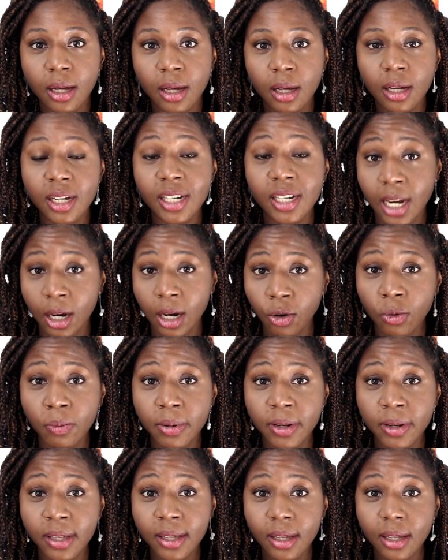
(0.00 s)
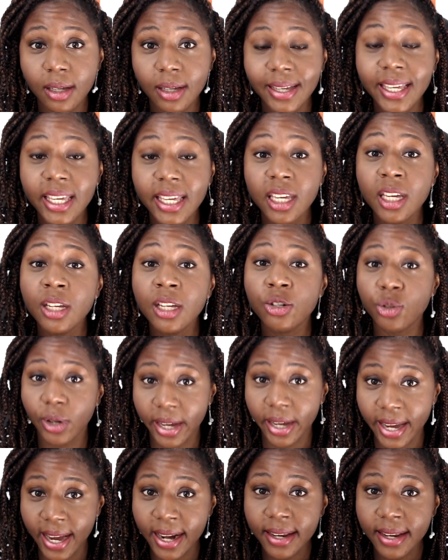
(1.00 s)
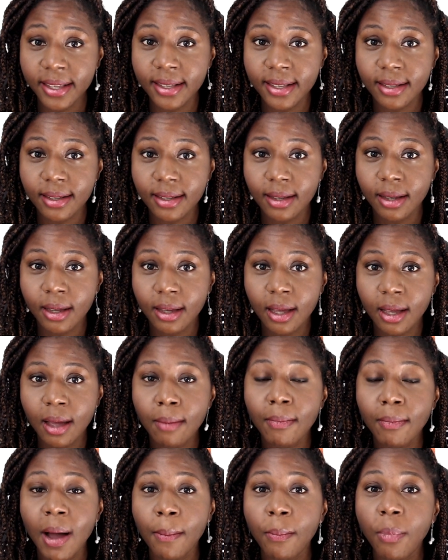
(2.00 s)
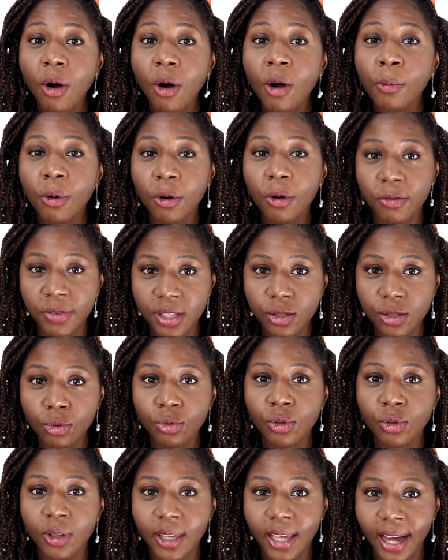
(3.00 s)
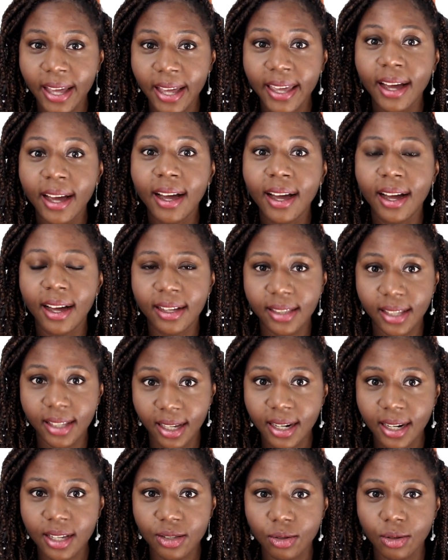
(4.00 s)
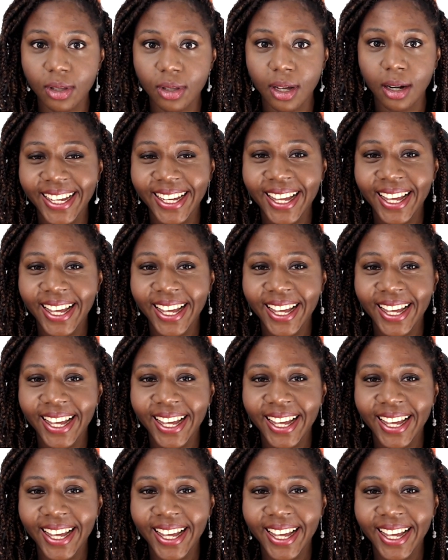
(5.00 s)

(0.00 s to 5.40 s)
j'accomplis et je réalise ma propre vision de carrière internationale.